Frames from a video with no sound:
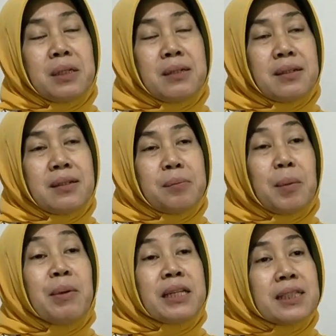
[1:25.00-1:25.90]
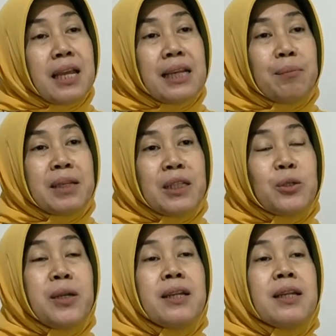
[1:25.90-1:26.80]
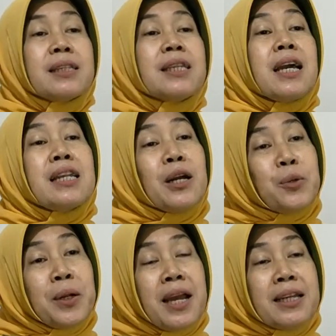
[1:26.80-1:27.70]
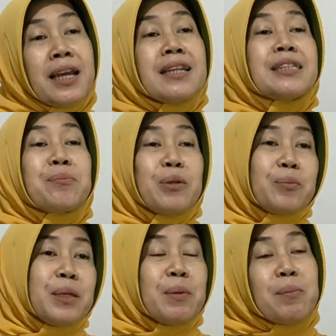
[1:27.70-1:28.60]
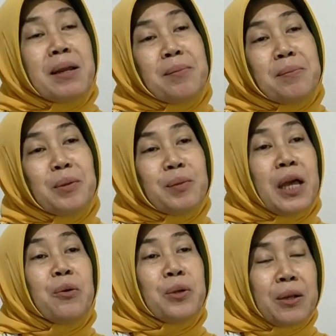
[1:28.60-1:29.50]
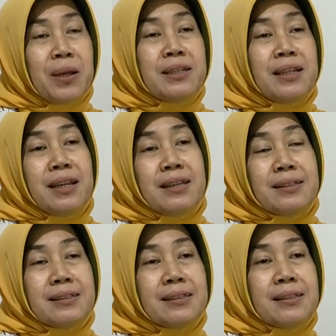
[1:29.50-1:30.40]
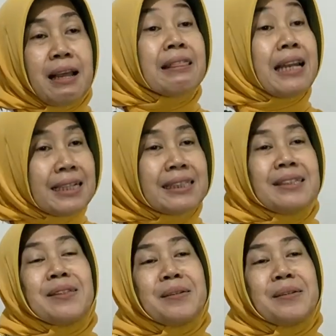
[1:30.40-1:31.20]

e, pemeriksaan labnya itu tidak dilakukan karena sebelumnya memang belum tahu kalau ada antraks